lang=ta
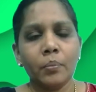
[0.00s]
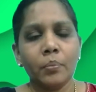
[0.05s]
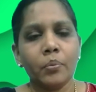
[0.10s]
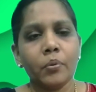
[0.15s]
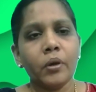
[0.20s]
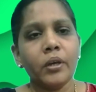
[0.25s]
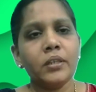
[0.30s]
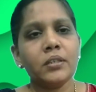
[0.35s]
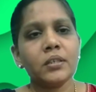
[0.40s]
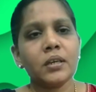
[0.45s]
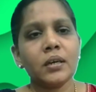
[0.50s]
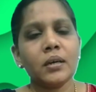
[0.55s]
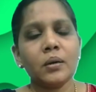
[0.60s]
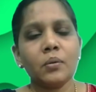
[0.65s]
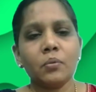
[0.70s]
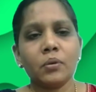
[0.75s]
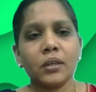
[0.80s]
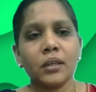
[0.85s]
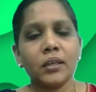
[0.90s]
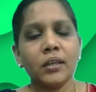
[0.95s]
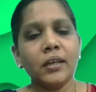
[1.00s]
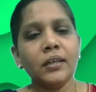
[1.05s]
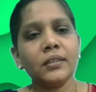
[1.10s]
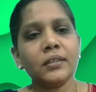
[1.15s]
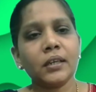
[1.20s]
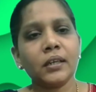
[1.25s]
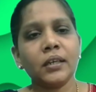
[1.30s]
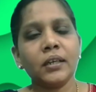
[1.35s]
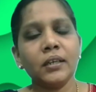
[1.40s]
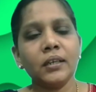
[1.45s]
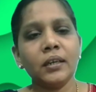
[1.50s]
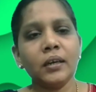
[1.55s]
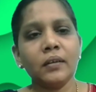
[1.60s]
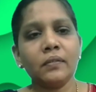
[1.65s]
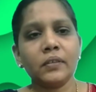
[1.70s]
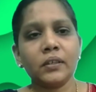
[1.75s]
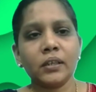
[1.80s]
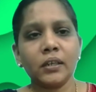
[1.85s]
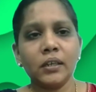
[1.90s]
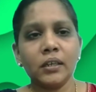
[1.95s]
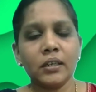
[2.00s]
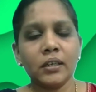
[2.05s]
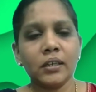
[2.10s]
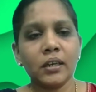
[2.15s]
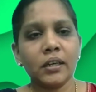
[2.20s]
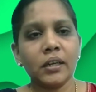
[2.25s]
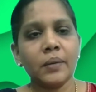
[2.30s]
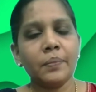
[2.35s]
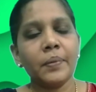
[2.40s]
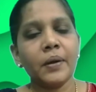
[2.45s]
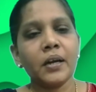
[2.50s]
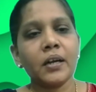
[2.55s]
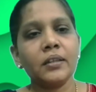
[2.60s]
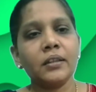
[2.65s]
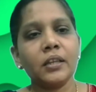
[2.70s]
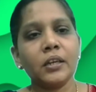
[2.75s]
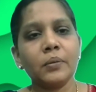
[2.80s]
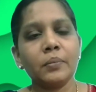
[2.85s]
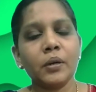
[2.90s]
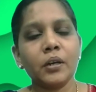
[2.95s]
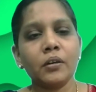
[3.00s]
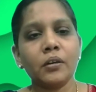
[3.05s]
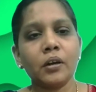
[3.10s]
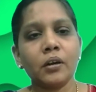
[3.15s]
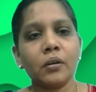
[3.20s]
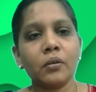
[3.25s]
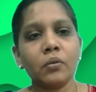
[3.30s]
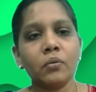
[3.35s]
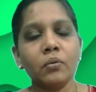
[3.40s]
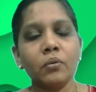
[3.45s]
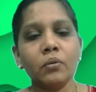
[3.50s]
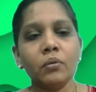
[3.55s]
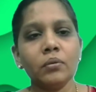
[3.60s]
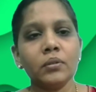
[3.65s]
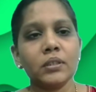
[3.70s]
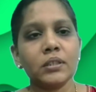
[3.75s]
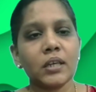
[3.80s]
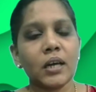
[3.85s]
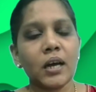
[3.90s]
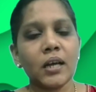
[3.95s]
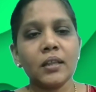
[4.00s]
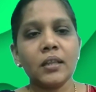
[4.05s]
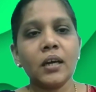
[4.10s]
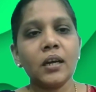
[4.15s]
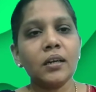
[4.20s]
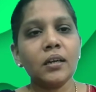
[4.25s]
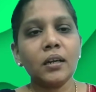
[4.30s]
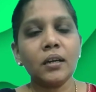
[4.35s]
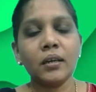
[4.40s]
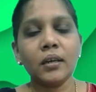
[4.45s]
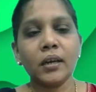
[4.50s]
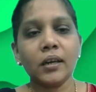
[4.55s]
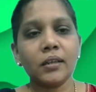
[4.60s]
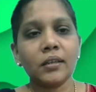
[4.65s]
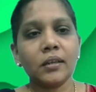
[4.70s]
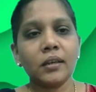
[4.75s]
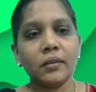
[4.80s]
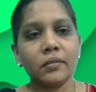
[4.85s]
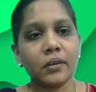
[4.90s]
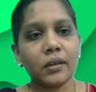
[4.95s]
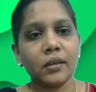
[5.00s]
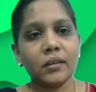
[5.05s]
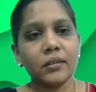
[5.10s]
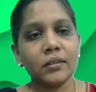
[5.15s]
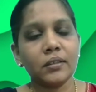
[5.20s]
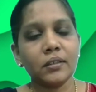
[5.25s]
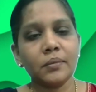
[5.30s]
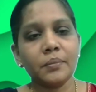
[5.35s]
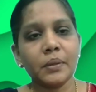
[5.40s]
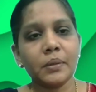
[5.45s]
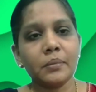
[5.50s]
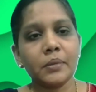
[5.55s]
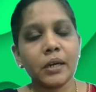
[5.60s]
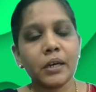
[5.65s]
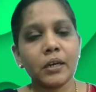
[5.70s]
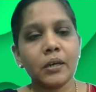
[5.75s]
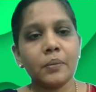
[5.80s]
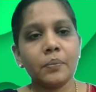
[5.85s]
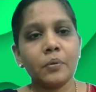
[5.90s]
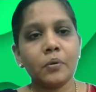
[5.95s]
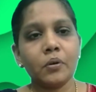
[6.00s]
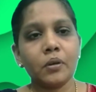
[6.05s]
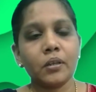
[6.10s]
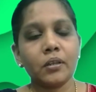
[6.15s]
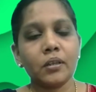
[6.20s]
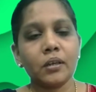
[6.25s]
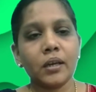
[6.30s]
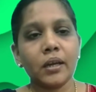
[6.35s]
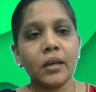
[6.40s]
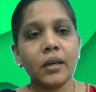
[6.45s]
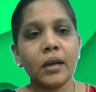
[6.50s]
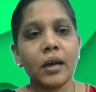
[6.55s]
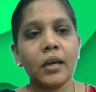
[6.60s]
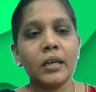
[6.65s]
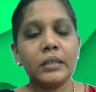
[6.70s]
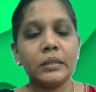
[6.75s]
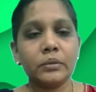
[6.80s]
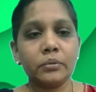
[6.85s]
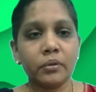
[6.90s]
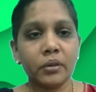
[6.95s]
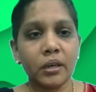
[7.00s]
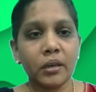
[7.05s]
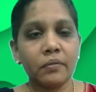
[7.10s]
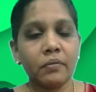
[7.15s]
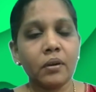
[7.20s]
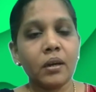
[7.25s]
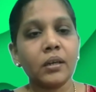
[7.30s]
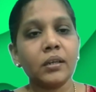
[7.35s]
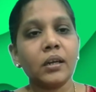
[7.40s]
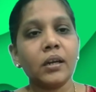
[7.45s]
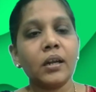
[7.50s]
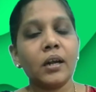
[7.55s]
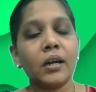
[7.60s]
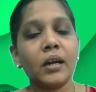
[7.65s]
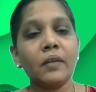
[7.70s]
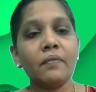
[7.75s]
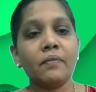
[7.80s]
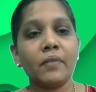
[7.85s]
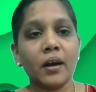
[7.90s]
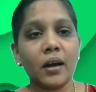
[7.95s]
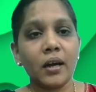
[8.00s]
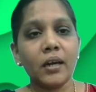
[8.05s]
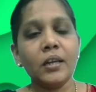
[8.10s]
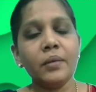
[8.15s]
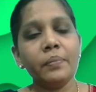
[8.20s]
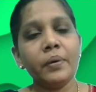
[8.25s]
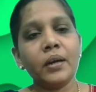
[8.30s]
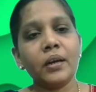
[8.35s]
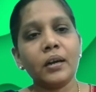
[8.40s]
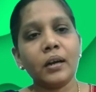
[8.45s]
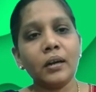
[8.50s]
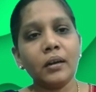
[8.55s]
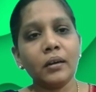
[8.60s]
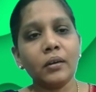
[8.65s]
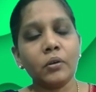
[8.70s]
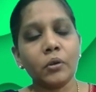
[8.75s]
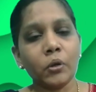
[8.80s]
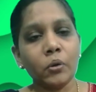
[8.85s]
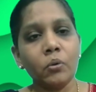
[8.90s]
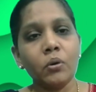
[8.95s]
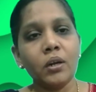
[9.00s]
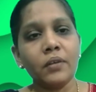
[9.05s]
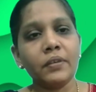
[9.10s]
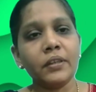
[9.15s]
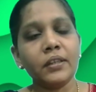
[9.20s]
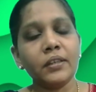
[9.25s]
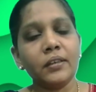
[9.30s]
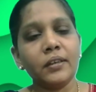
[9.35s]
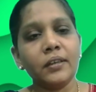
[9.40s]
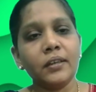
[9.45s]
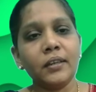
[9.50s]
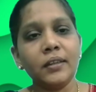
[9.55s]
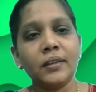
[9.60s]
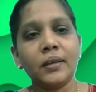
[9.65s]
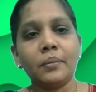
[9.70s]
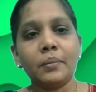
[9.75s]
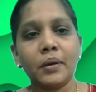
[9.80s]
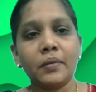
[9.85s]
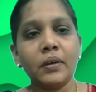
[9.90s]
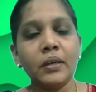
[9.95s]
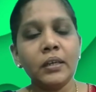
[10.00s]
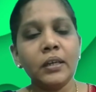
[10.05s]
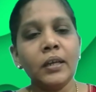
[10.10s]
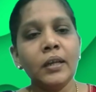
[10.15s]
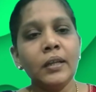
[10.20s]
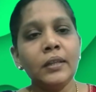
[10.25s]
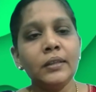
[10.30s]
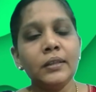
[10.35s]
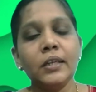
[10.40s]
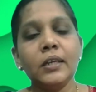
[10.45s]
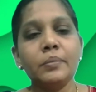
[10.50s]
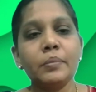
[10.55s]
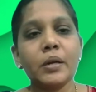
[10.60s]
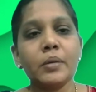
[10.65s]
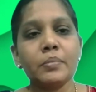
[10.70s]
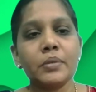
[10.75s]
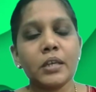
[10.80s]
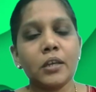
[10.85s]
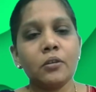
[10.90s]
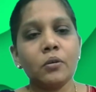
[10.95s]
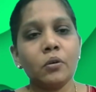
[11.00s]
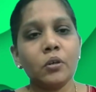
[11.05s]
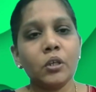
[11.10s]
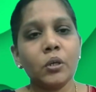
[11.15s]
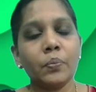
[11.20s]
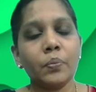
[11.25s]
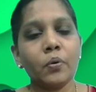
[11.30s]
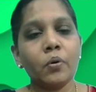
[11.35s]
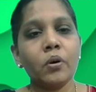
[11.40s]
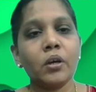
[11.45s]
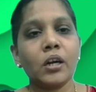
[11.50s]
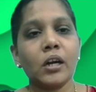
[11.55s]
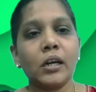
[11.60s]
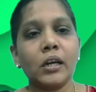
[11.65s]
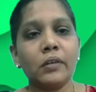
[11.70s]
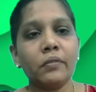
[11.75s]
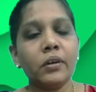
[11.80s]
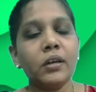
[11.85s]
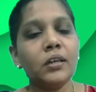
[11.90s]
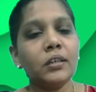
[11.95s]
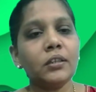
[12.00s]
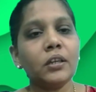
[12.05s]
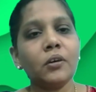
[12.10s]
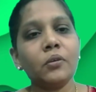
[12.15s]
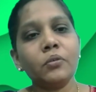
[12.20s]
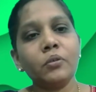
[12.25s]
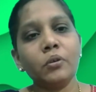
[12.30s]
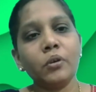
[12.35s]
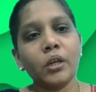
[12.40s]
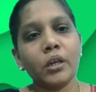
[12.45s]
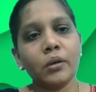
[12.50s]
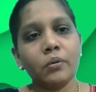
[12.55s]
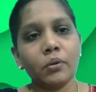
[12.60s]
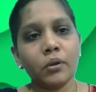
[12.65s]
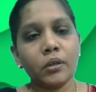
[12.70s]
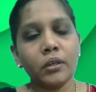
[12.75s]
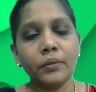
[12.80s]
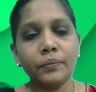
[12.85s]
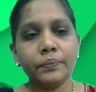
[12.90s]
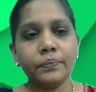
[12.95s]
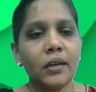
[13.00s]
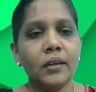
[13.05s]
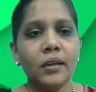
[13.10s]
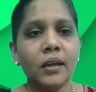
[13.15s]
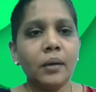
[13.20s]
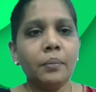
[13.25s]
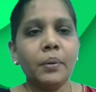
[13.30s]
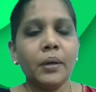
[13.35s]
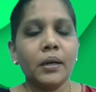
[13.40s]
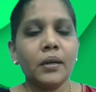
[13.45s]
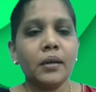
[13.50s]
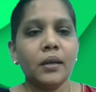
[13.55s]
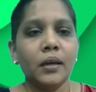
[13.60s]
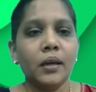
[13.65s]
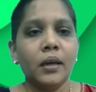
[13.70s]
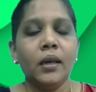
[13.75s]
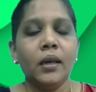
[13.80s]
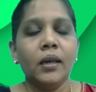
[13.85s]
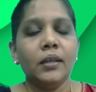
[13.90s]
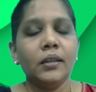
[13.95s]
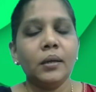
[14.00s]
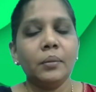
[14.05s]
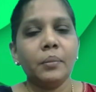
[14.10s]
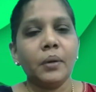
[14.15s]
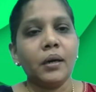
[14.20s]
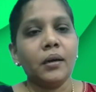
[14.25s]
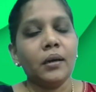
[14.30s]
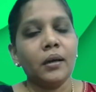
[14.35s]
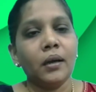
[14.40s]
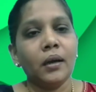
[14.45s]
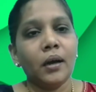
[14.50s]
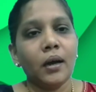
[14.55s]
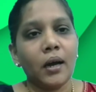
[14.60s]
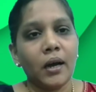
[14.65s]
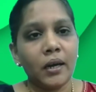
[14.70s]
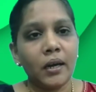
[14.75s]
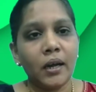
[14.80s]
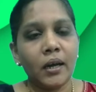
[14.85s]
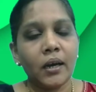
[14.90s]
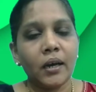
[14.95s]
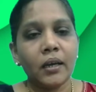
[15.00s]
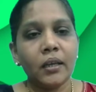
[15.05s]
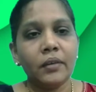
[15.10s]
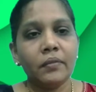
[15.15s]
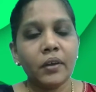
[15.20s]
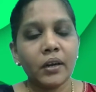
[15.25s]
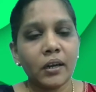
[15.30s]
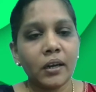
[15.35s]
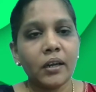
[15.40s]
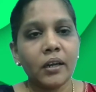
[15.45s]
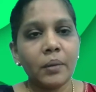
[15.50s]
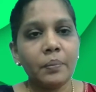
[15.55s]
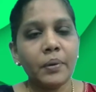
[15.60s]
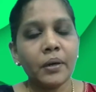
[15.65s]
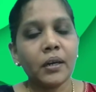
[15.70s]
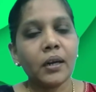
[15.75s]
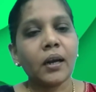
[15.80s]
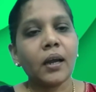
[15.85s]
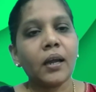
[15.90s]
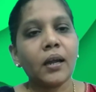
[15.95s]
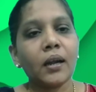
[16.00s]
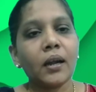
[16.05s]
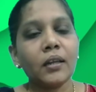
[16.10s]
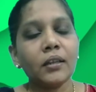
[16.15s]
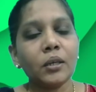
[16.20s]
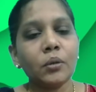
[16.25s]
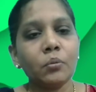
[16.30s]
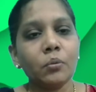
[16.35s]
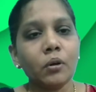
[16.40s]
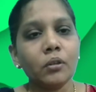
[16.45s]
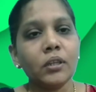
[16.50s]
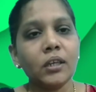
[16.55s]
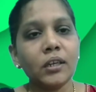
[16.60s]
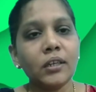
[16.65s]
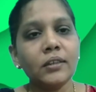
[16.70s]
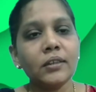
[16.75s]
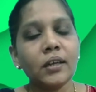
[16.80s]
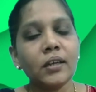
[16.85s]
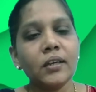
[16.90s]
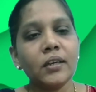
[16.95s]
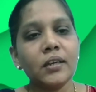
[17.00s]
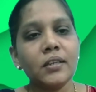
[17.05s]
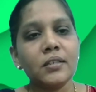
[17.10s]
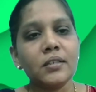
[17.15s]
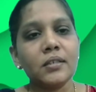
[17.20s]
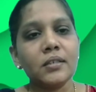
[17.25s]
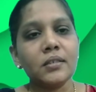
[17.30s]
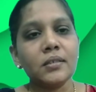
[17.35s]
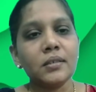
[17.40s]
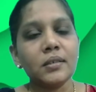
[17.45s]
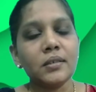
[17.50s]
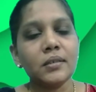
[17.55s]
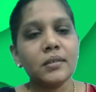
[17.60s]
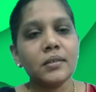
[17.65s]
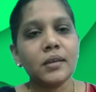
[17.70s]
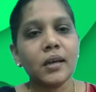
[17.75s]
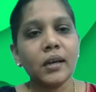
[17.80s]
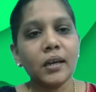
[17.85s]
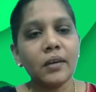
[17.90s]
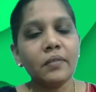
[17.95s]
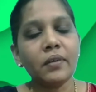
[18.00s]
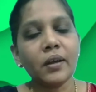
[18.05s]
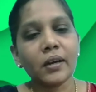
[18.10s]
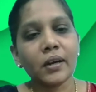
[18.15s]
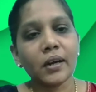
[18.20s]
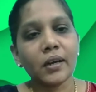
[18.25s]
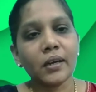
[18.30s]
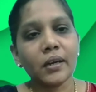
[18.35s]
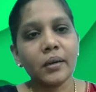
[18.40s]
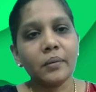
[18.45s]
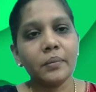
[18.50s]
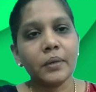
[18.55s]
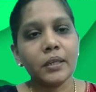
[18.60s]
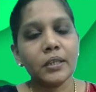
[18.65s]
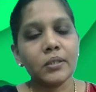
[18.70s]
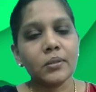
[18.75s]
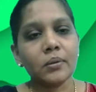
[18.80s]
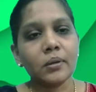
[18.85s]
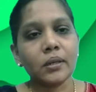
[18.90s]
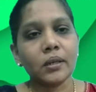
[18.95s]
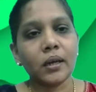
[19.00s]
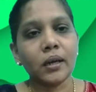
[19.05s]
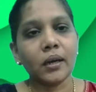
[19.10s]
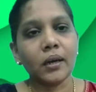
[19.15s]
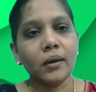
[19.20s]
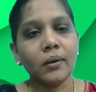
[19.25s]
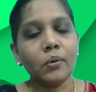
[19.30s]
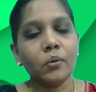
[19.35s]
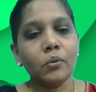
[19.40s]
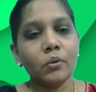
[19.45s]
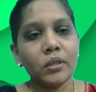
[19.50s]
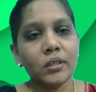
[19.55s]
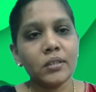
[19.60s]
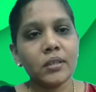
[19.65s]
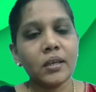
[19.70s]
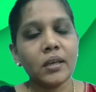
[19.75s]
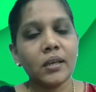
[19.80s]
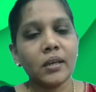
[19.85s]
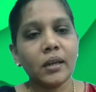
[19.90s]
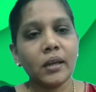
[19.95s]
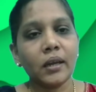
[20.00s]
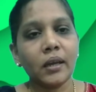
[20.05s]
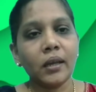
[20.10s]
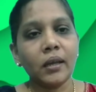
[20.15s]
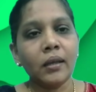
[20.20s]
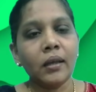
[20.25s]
போயிட்டா உடனே டக்குன்னு அவங்களுக்கு கண்டிப்பாக திருமணம் நடக்கும் சாதாரண இடத்துல அவர்களுக்கு திருமணம் நடக்க போகிறது இல்லை ஐஸ்வர்யவான்களான வாலிபர்கள் கியூல வந்து நின்று நம்ம திருமணம் செய்து கொண்டு போகிற அளவிற்கு தகுதியுடைய ஒரு நபர் இந்தம்மா ஆனா இவர்கள் என்ன பண்றாங்க எல்லாத்தையும் உதறி தள்ளிட்டு எங்க வர்றாங்க அப்படின்னு சொன்னா குடிசையில